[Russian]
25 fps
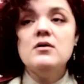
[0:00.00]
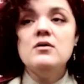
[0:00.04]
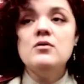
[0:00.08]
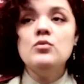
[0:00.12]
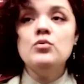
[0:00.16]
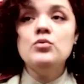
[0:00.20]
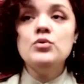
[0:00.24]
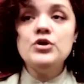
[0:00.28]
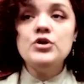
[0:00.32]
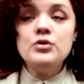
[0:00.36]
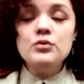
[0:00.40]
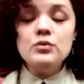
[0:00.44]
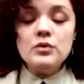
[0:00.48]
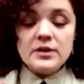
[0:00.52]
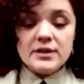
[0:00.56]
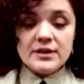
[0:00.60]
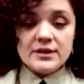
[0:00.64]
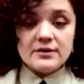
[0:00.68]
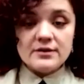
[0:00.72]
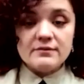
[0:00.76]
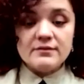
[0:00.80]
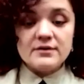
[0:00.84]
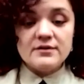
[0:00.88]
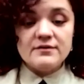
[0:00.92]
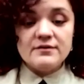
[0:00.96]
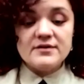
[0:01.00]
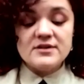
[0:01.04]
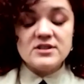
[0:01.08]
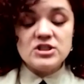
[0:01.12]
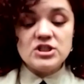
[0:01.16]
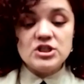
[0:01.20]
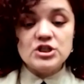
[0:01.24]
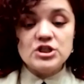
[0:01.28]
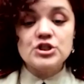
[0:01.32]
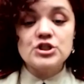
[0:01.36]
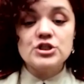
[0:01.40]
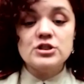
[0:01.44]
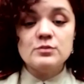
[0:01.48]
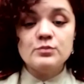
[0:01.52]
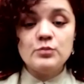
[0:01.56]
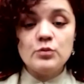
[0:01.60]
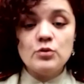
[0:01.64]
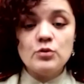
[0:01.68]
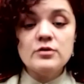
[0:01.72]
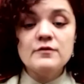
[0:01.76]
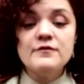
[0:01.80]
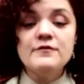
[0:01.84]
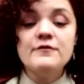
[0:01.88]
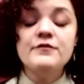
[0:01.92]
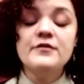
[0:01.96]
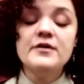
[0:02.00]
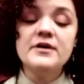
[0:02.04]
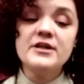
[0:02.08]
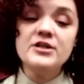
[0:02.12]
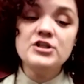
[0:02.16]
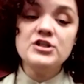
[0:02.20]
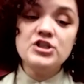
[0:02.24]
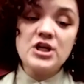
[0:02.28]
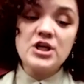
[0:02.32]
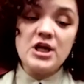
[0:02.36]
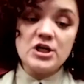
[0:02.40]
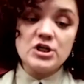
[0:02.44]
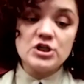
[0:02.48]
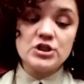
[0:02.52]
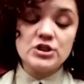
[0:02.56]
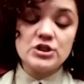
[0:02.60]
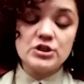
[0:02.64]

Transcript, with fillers: урегулировать возникший спор в кратчайшие